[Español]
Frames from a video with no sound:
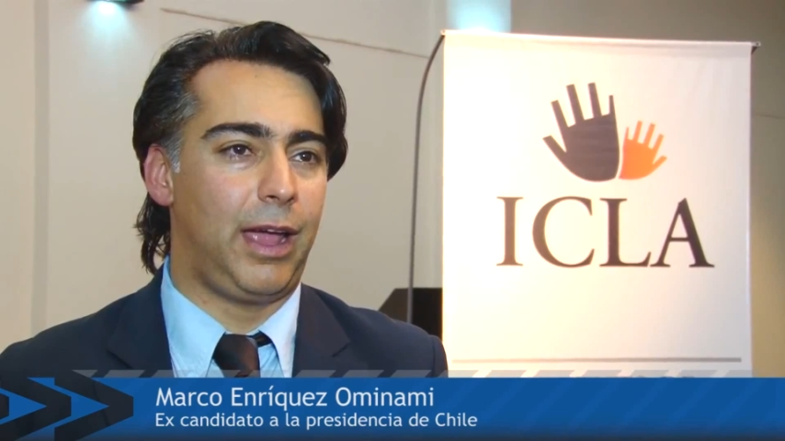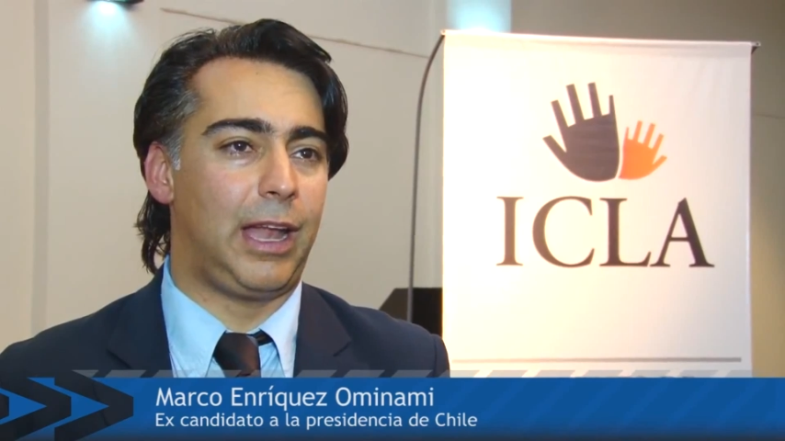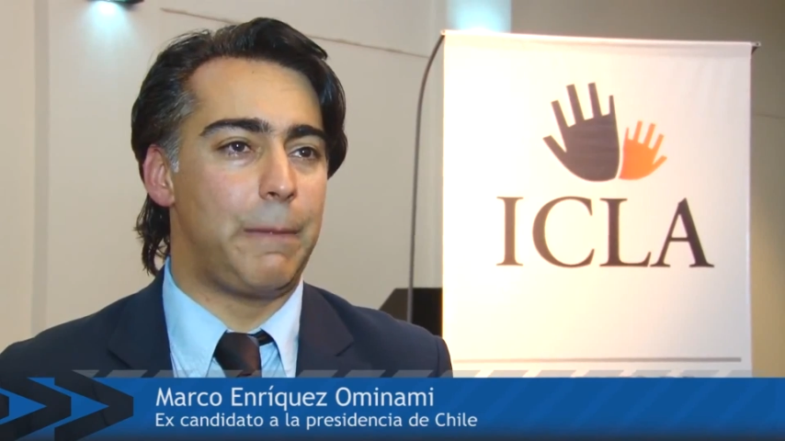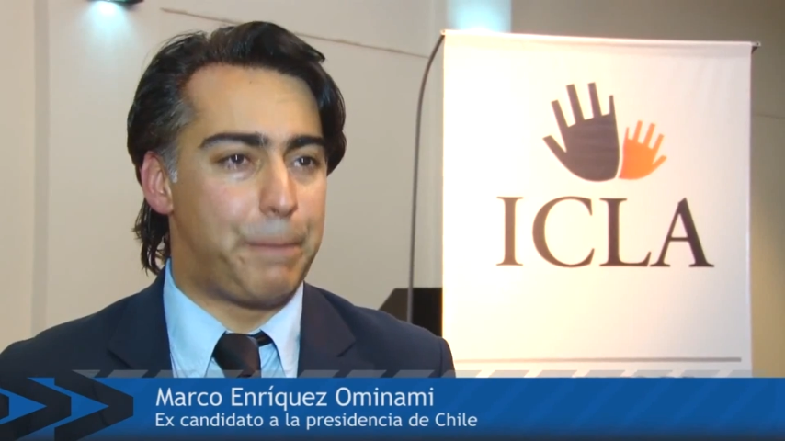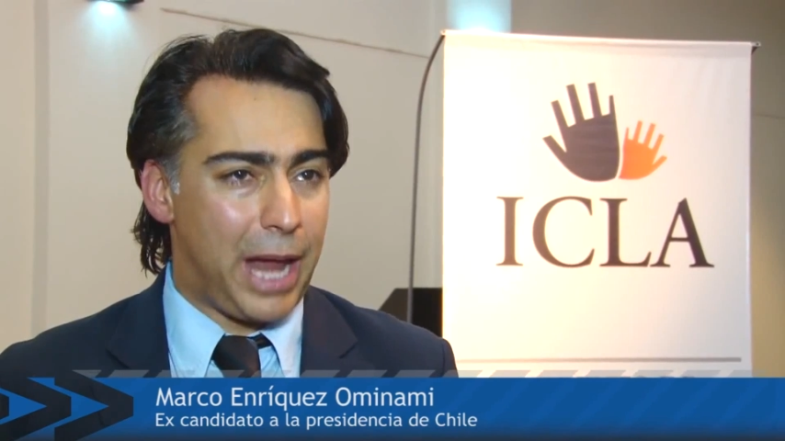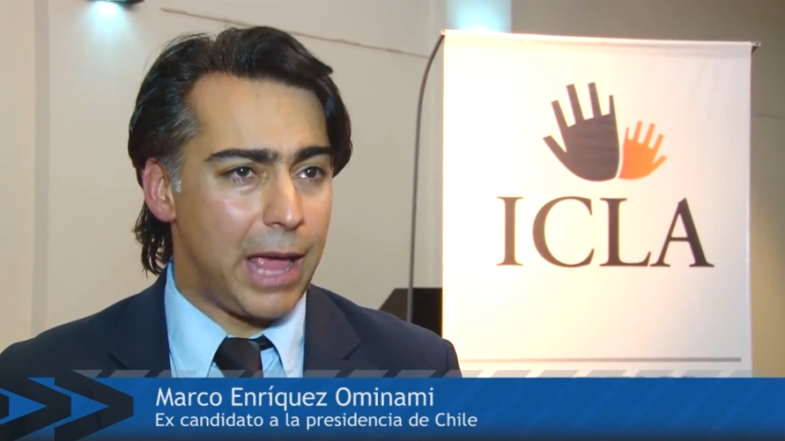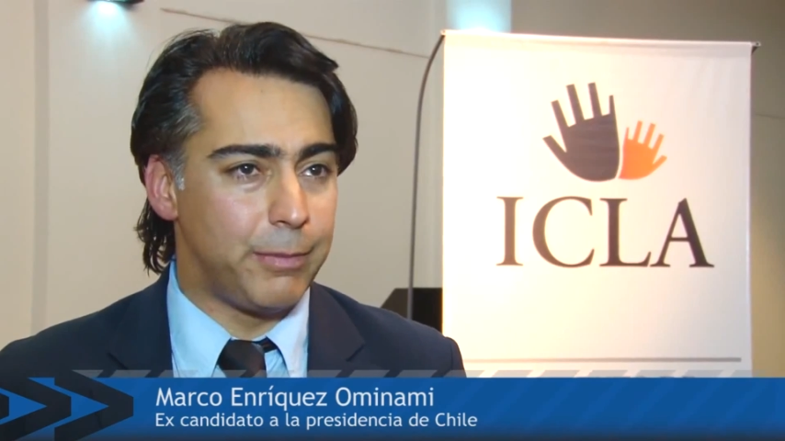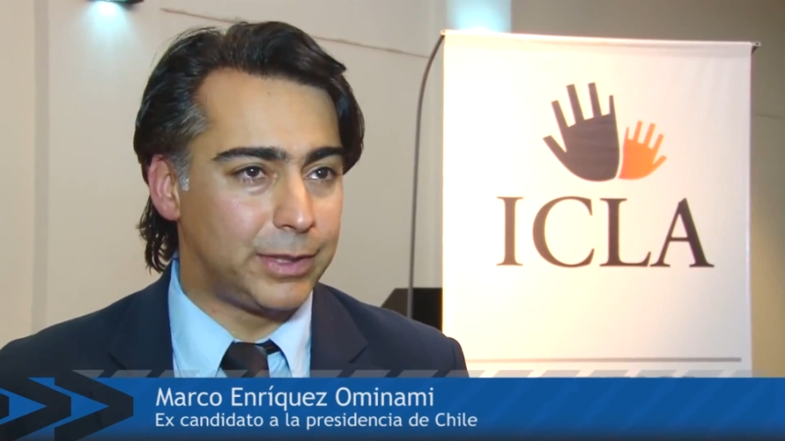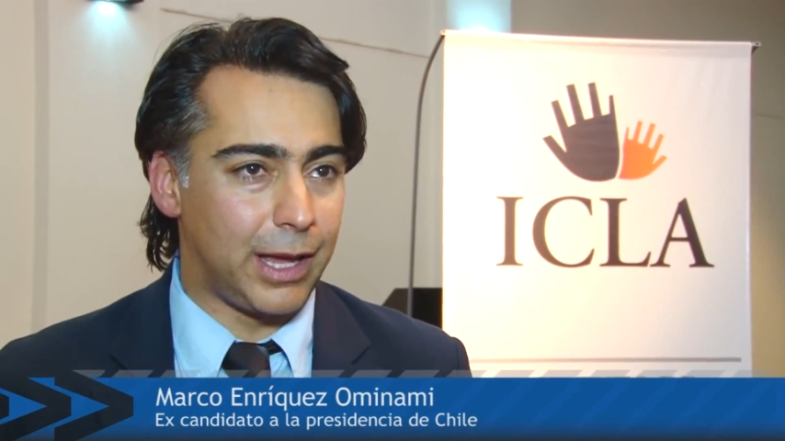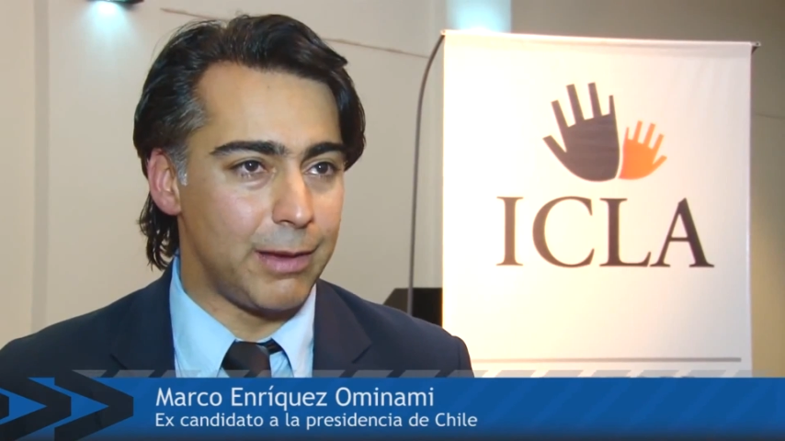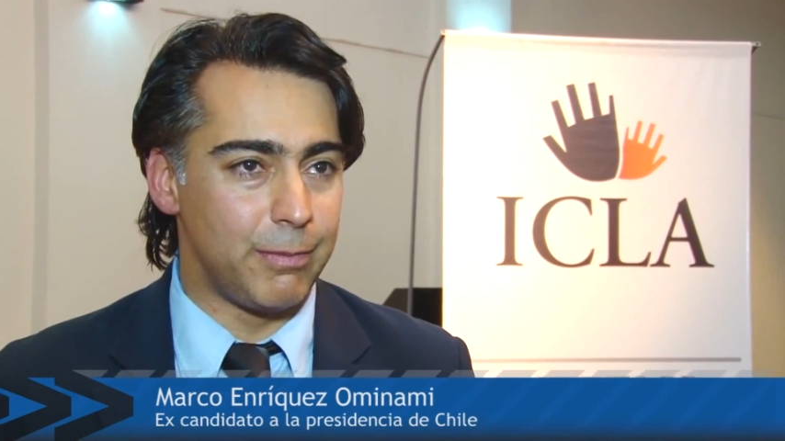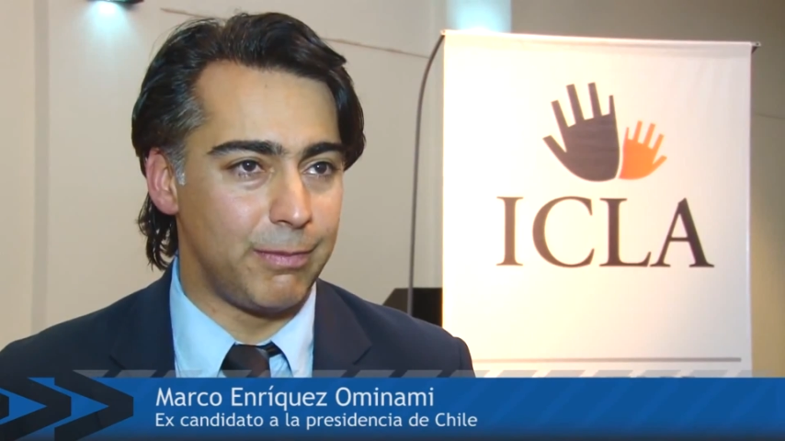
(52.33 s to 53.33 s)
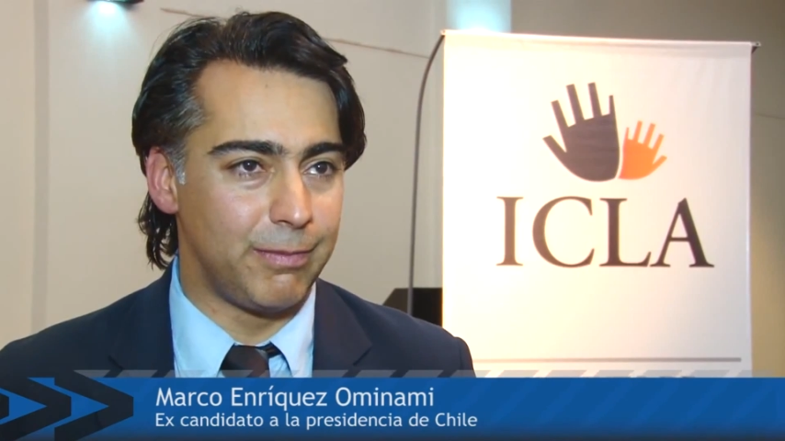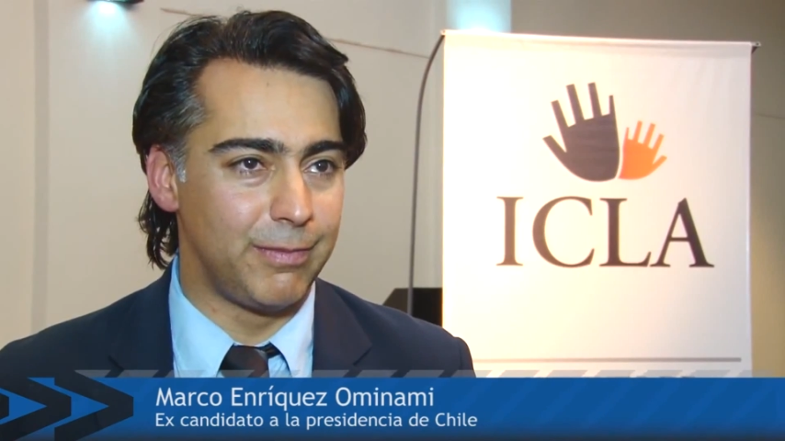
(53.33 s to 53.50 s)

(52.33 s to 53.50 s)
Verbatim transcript: en el prime time,